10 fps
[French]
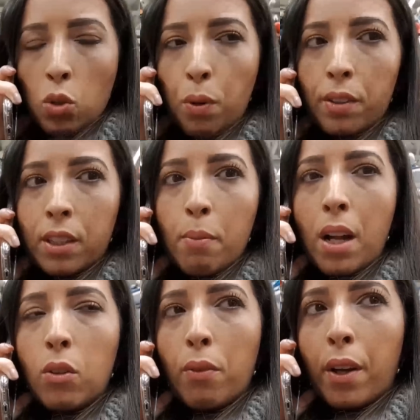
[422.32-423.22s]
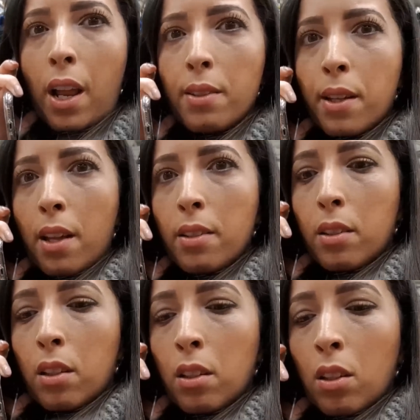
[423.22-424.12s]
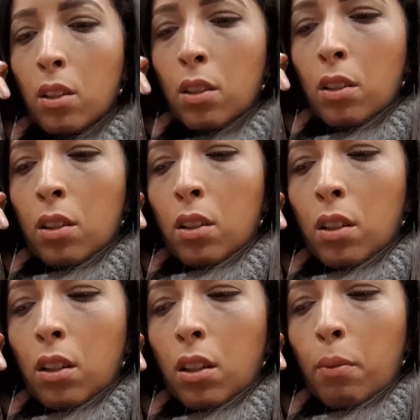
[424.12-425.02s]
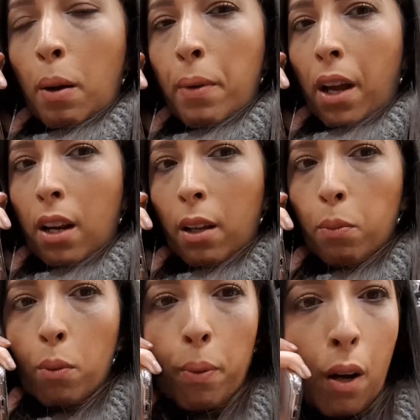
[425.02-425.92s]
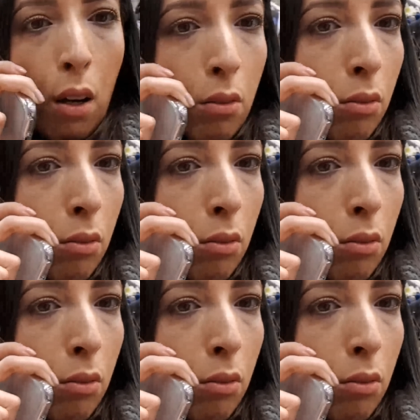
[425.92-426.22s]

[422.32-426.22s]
Je pense qu'Emma, elle doit faire la sieste. Ma mère, elle répond pas.